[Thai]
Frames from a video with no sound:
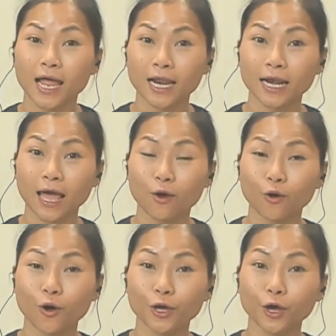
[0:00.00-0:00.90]
แล้ว
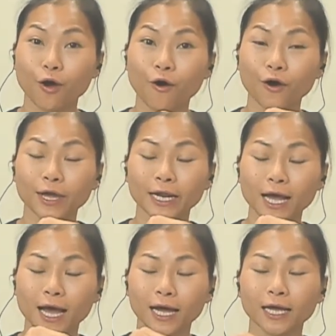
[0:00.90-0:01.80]
ค่อยๆ นะ
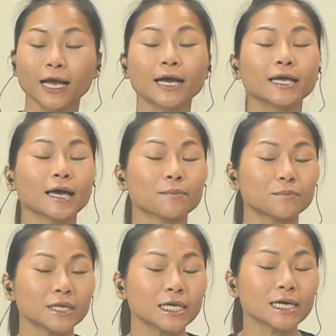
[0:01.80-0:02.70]
คะ กับ
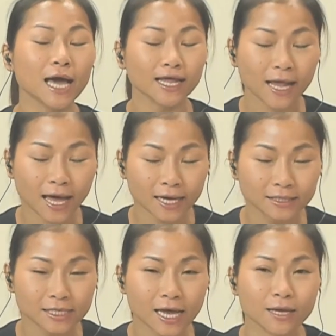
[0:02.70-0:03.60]
มิธีการหาย
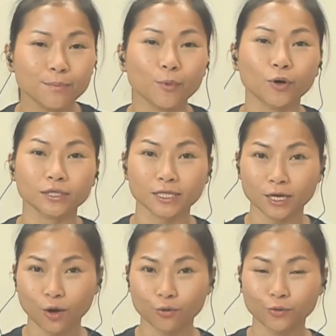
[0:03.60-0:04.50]
ใจปกติ
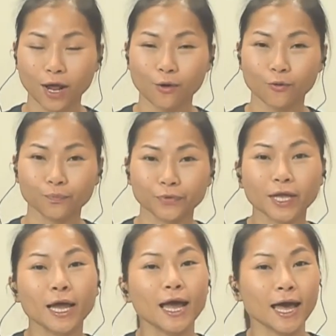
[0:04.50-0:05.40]
ของเรา
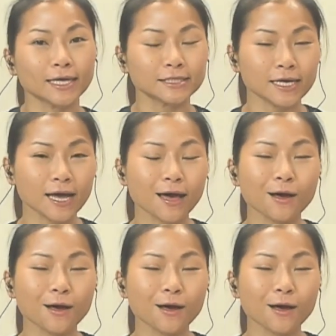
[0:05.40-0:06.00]
หายใจเข้า